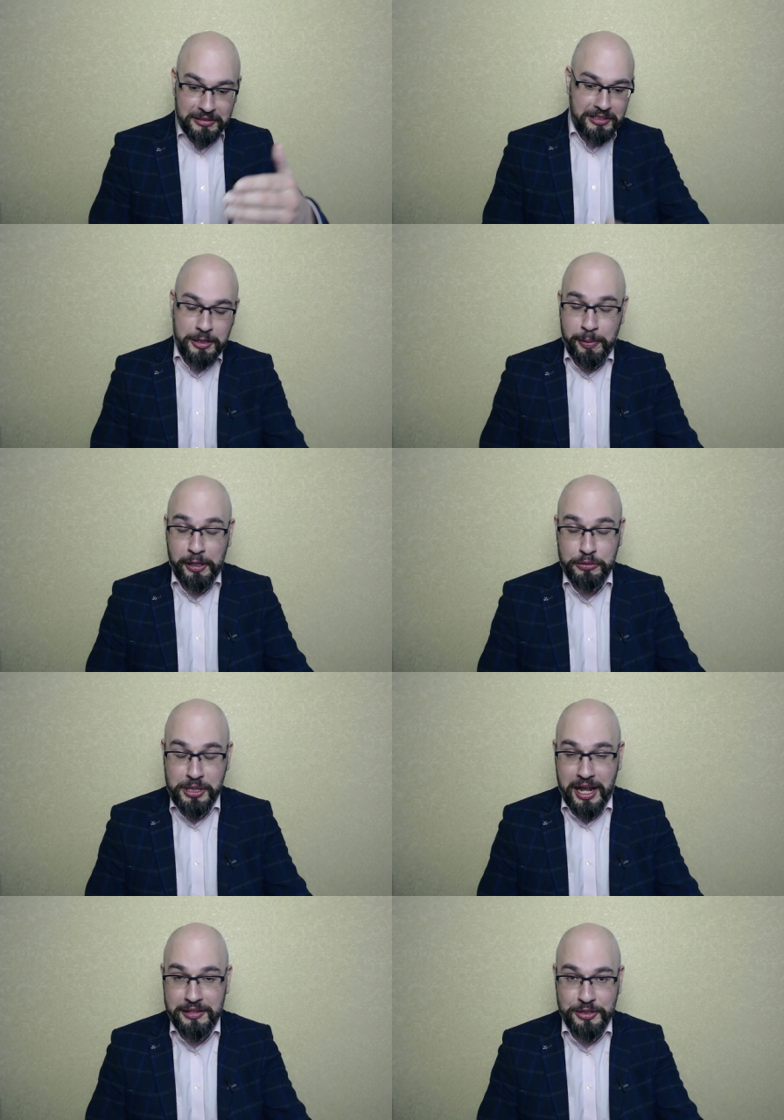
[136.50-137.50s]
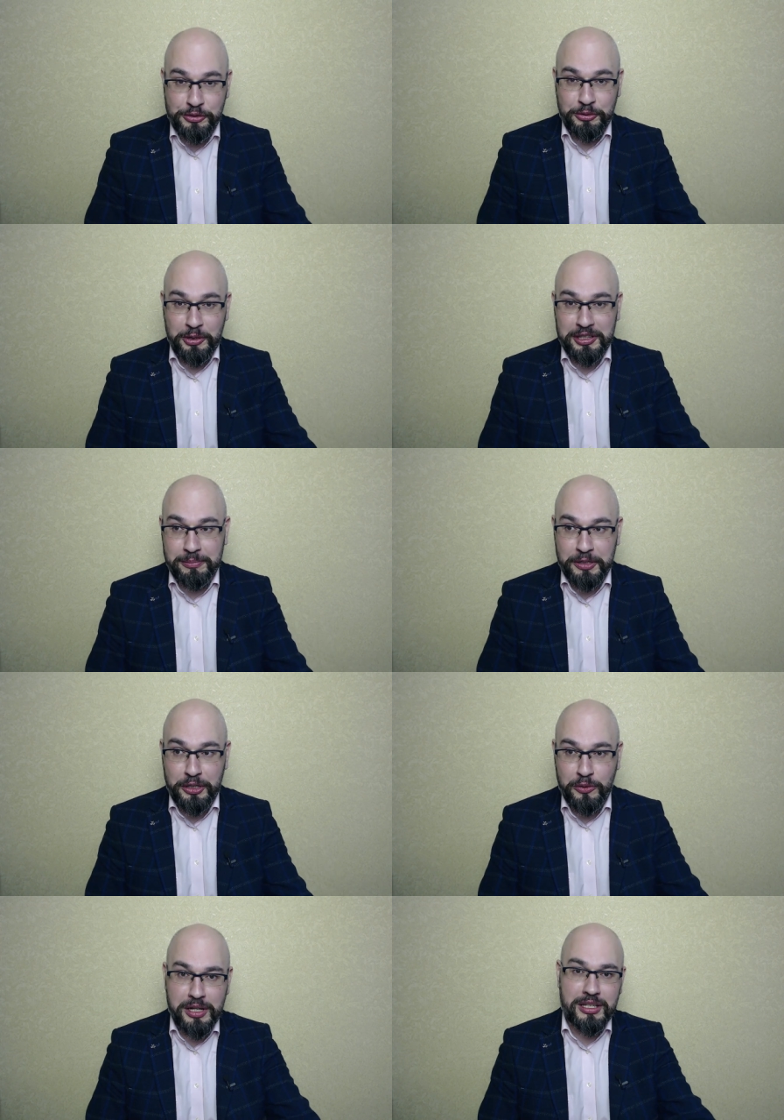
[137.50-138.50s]
И получается, что ты
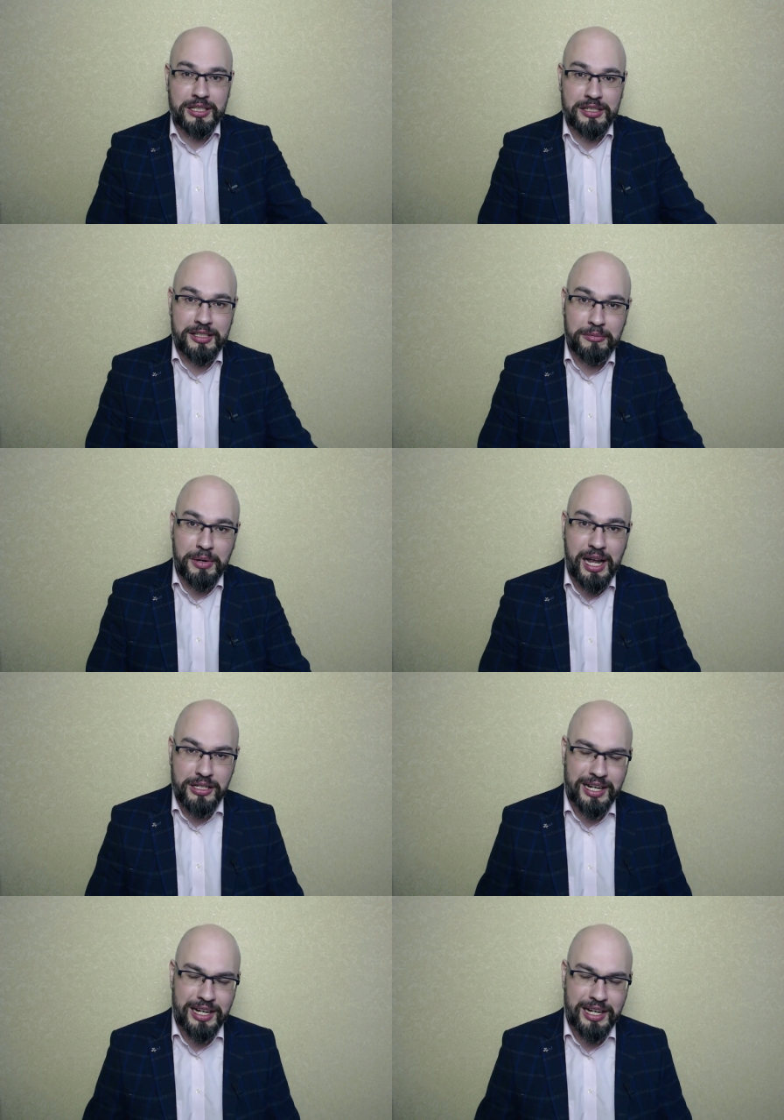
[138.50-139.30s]
приходишь, снимаешь,